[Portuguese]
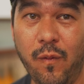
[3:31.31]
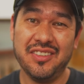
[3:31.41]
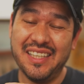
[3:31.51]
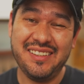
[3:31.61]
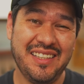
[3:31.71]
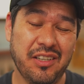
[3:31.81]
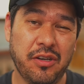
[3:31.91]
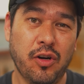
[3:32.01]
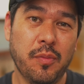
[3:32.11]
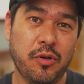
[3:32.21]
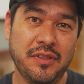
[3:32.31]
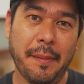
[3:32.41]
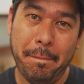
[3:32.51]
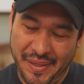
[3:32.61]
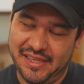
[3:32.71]
Então essa receita eu queria alguma
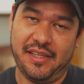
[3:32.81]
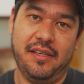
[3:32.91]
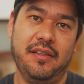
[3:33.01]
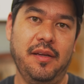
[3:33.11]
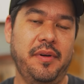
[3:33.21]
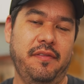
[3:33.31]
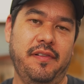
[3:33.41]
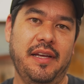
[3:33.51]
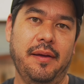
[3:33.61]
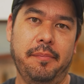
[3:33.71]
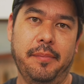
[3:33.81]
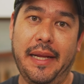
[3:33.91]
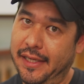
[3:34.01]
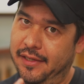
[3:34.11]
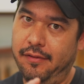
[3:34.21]
coisa preta, né, para falar
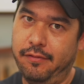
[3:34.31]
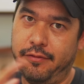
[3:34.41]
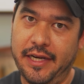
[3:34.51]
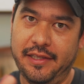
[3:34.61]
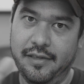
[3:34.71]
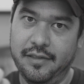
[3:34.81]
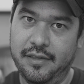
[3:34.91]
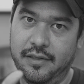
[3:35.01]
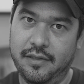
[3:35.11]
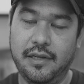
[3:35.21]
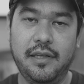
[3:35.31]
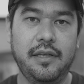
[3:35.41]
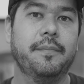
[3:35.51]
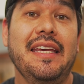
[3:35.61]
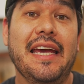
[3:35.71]
Black Friday né? Ali.